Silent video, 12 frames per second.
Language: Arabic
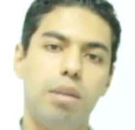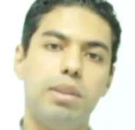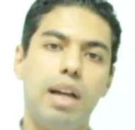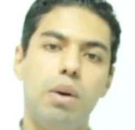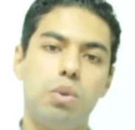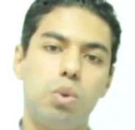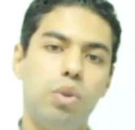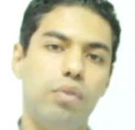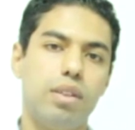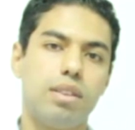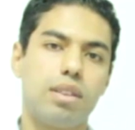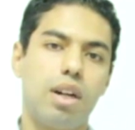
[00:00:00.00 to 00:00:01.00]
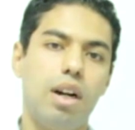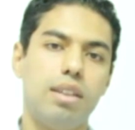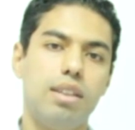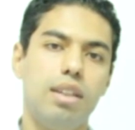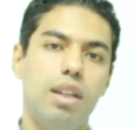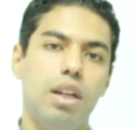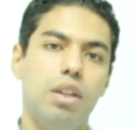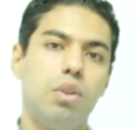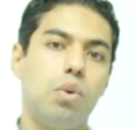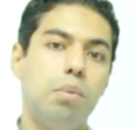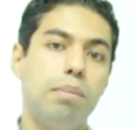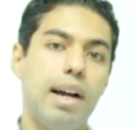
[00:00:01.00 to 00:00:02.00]
بتحاول تروح في الاستراحه دي
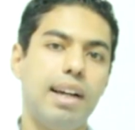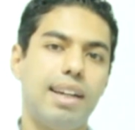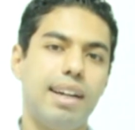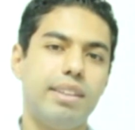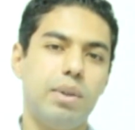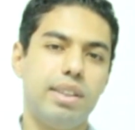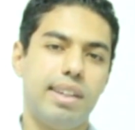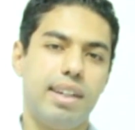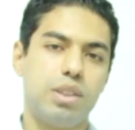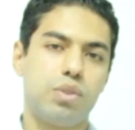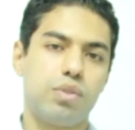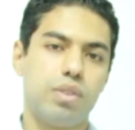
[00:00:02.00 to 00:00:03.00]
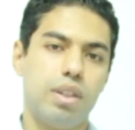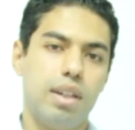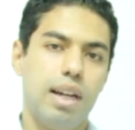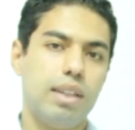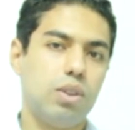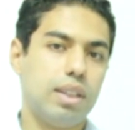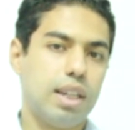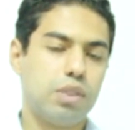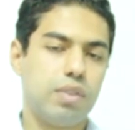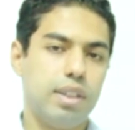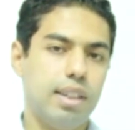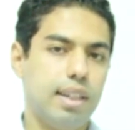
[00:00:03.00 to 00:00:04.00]
يكون معاك ادوات الكشف اداه
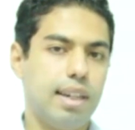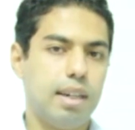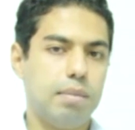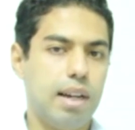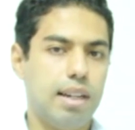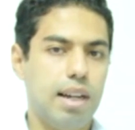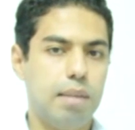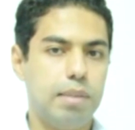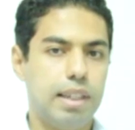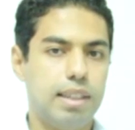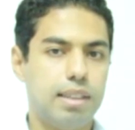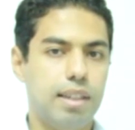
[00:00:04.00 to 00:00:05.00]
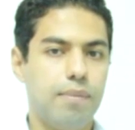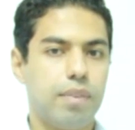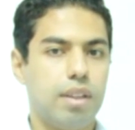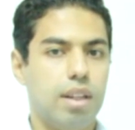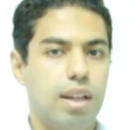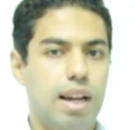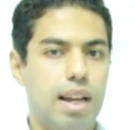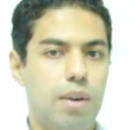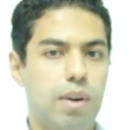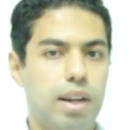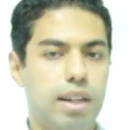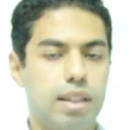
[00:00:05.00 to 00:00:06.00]
الكشف اللي احنا اتكلمنا عنها قبل كده الا
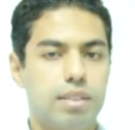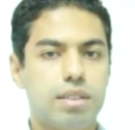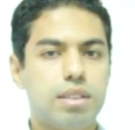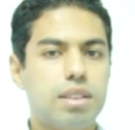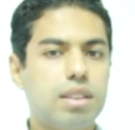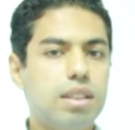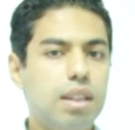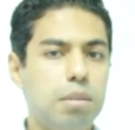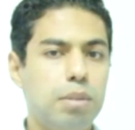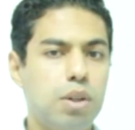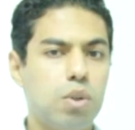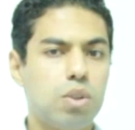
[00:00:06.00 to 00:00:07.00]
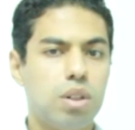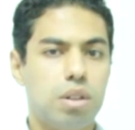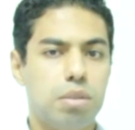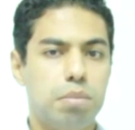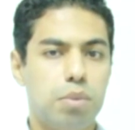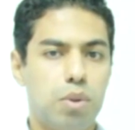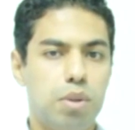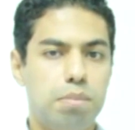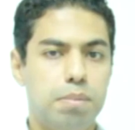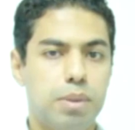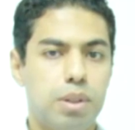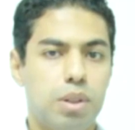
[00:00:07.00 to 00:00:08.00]
وهي ميرور برو
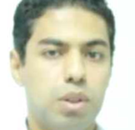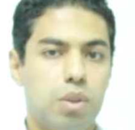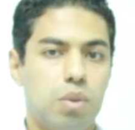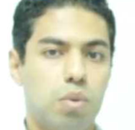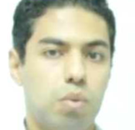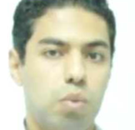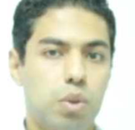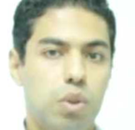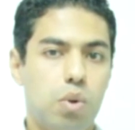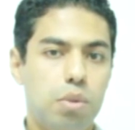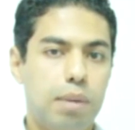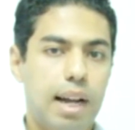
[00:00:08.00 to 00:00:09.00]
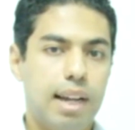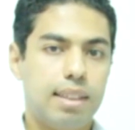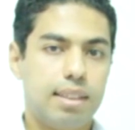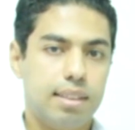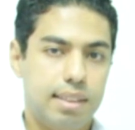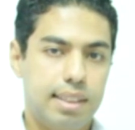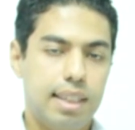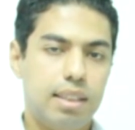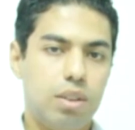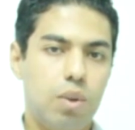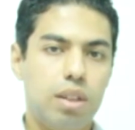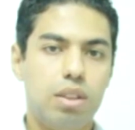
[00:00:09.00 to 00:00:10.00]
ويكون معاك
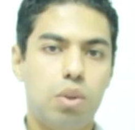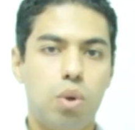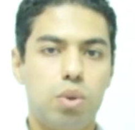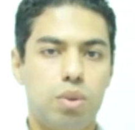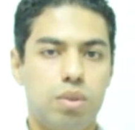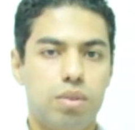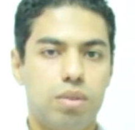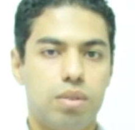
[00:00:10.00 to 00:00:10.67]
زياده دلوقتي كوتون